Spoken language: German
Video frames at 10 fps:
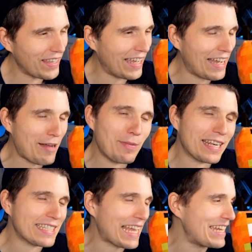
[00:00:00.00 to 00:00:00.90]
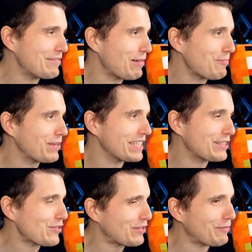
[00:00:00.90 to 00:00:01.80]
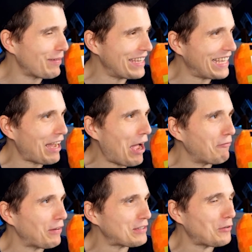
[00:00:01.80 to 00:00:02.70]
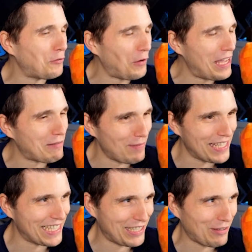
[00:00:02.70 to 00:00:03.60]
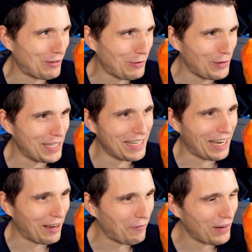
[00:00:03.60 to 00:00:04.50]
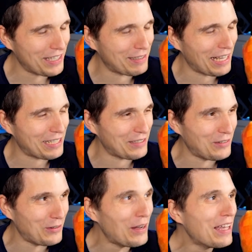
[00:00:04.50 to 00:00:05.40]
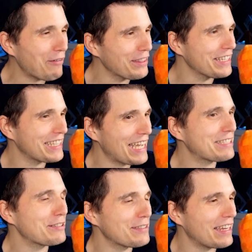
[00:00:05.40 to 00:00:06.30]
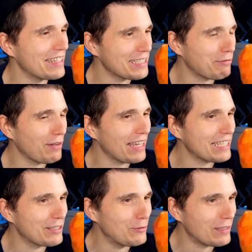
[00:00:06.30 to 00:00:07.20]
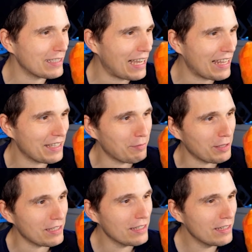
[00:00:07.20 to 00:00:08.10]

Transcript: Ja, aber das eine Mal bin ich, zur, bin ich ja einfach so fake-mäßig zur Tür gegangen, weil ich dachte, oh, einfach nicht da zu sein, ist vielleicht ein gutes Alibi.